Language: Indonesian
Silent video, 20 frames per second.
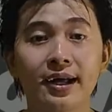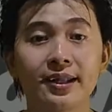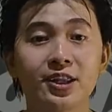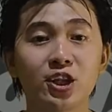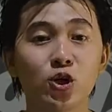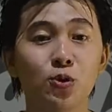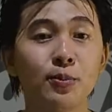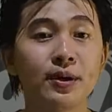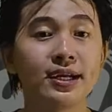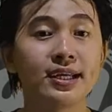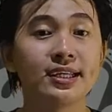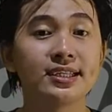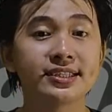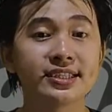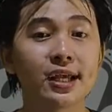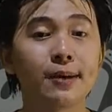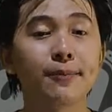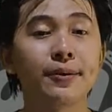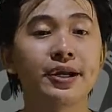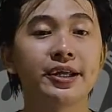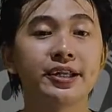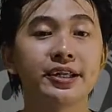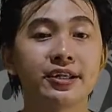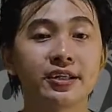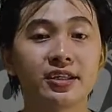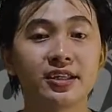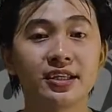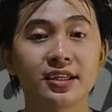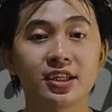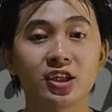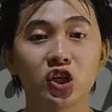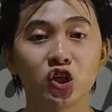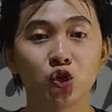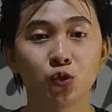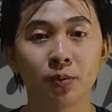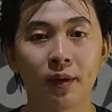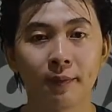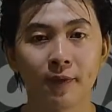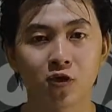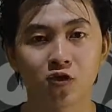atau menghisap energi
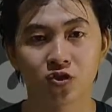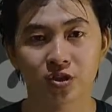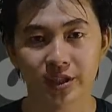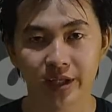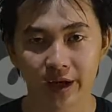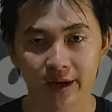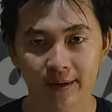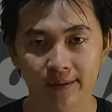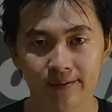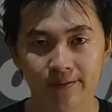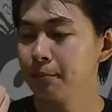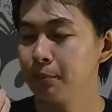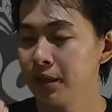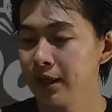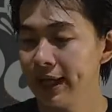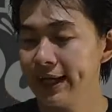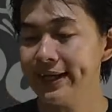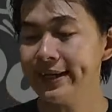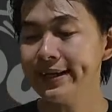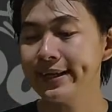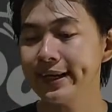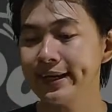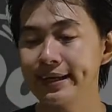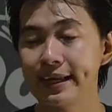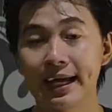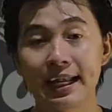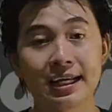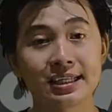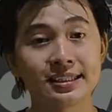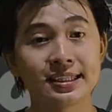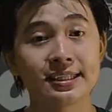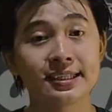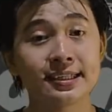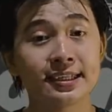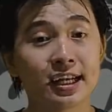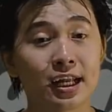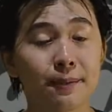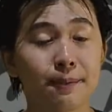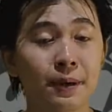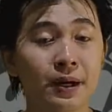kehidupan manusia. Melainkan alasan
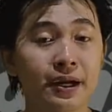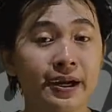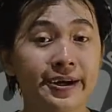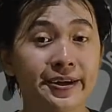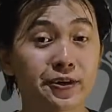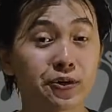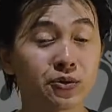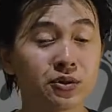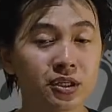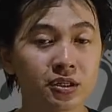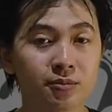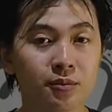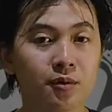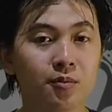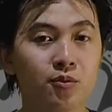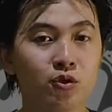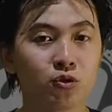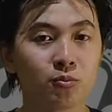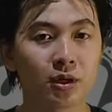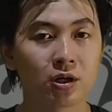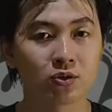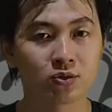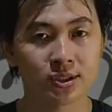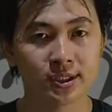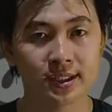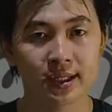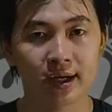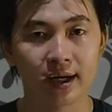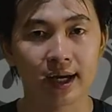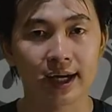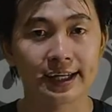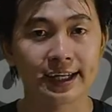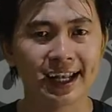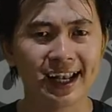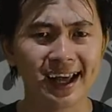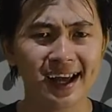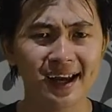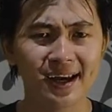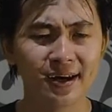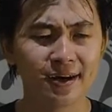kenapa Karnungar membunuh manusia
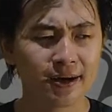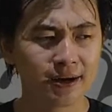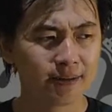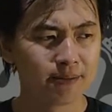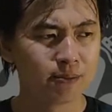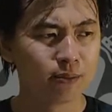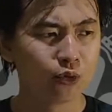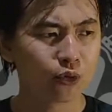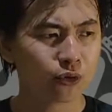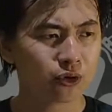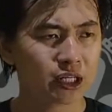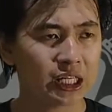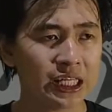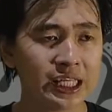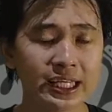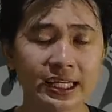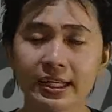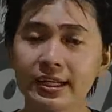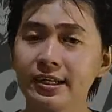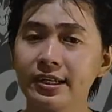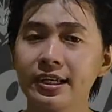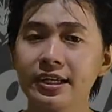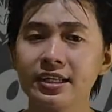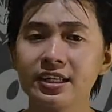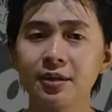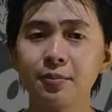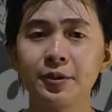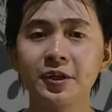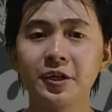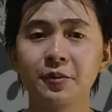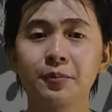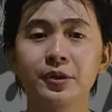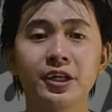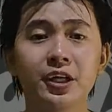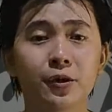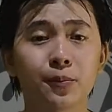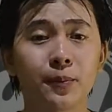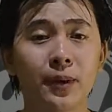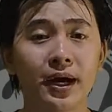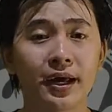adalah murni karena ia
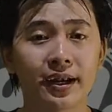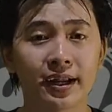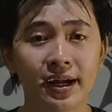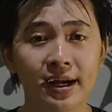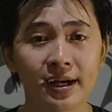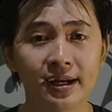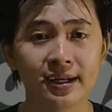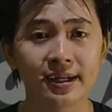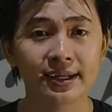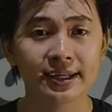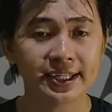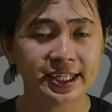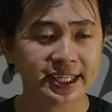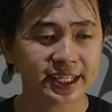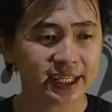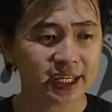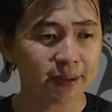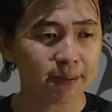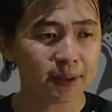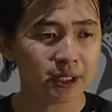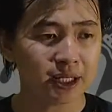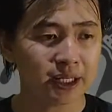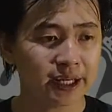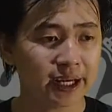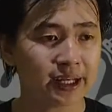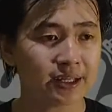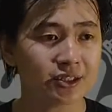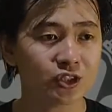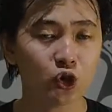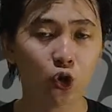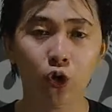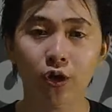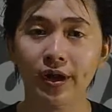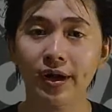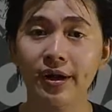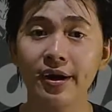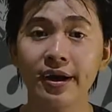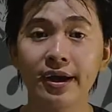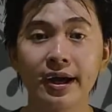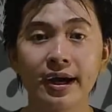benar-benar marah ketika melihat
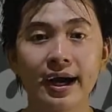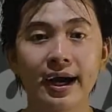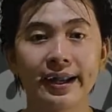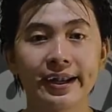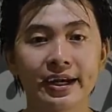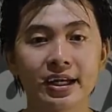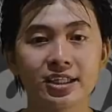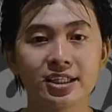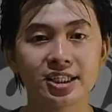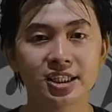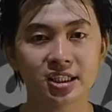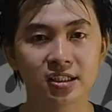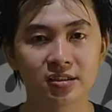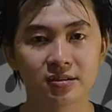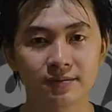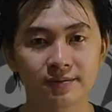seorang anak kecil.